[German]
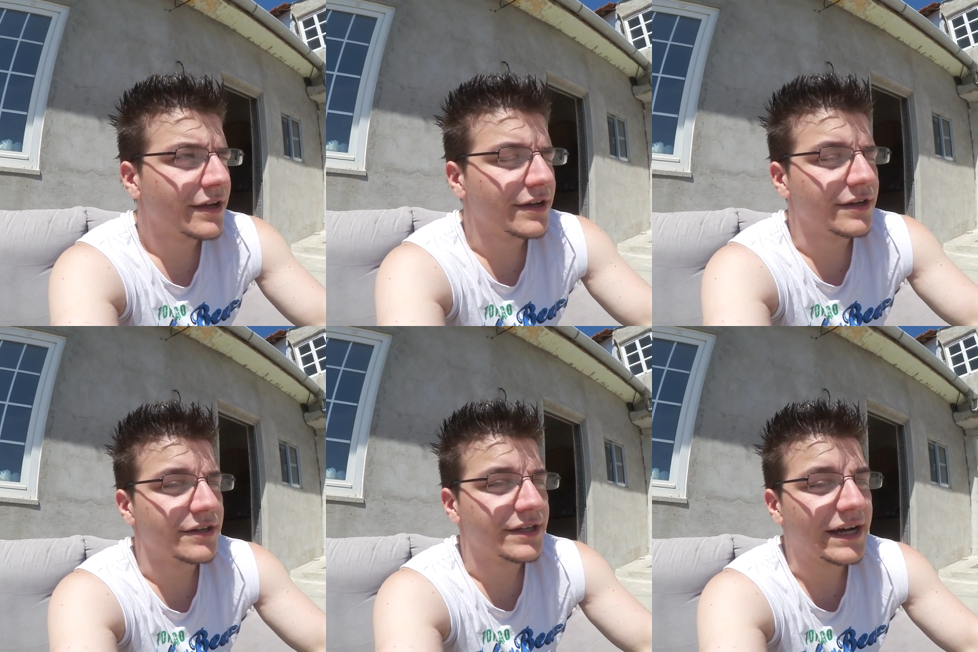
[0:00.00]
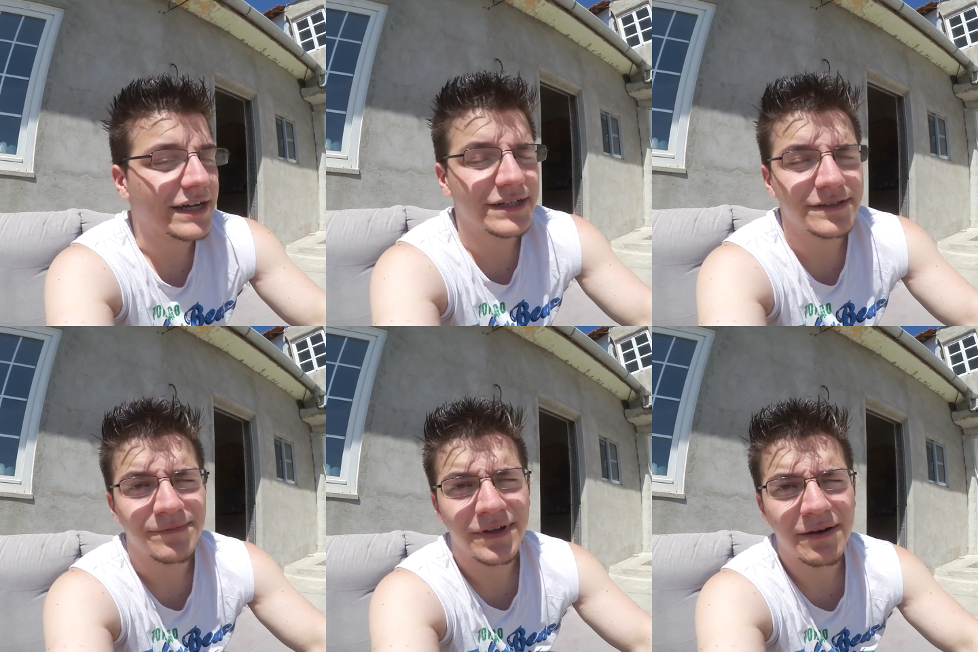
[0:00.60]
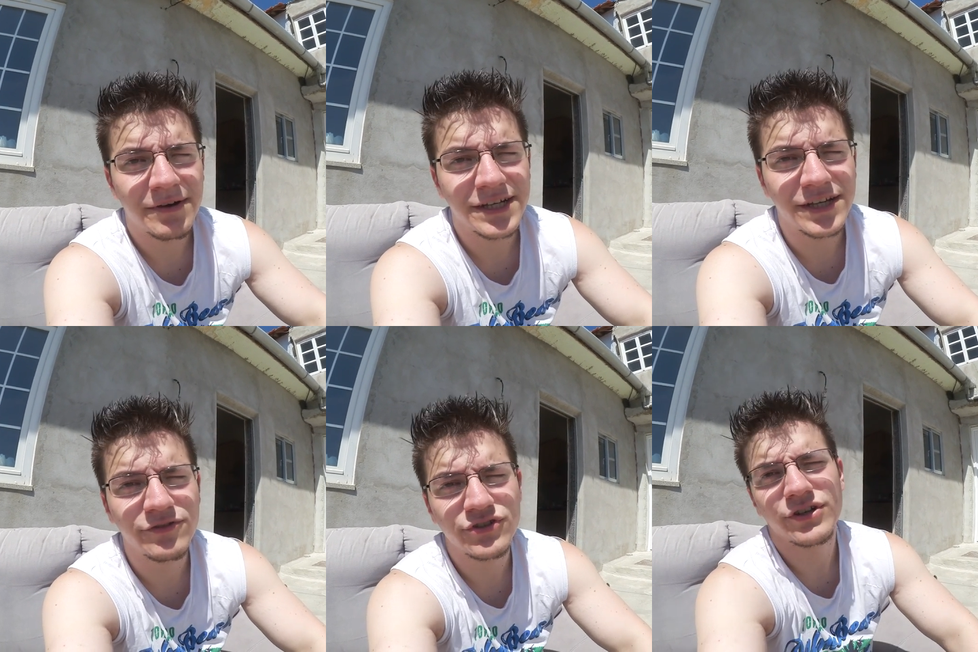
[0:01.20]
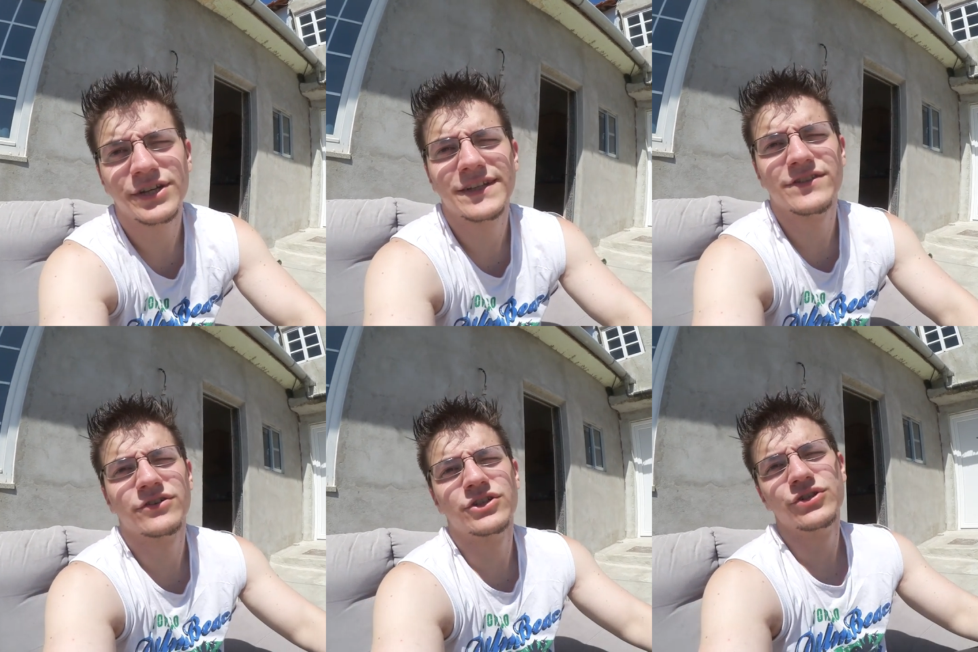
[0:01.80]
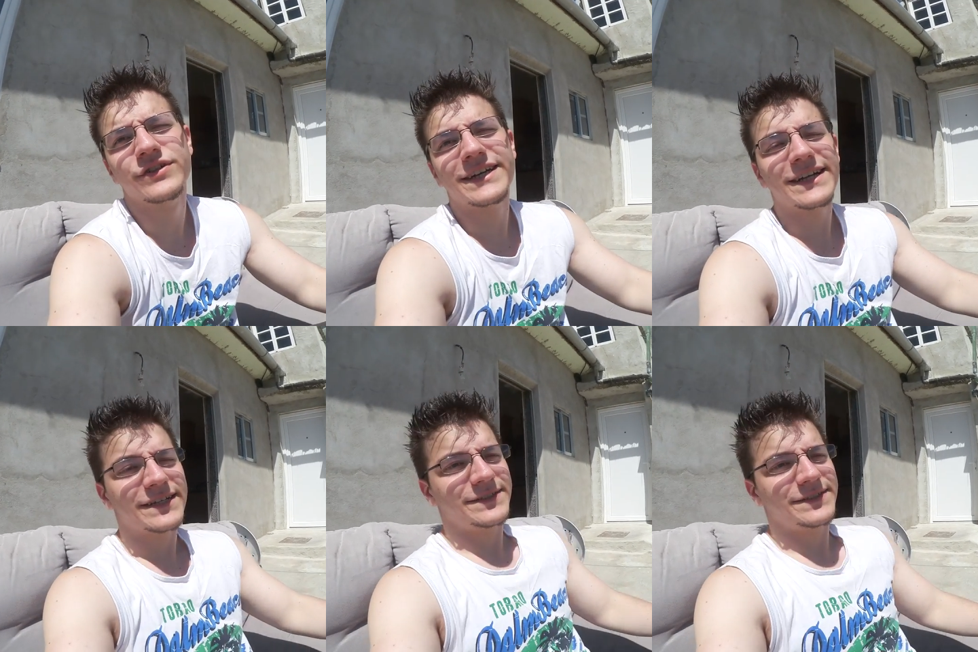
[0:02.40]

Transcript: Äh, ja, aber ich wünsche euch jetzt noch einen schönen Tag.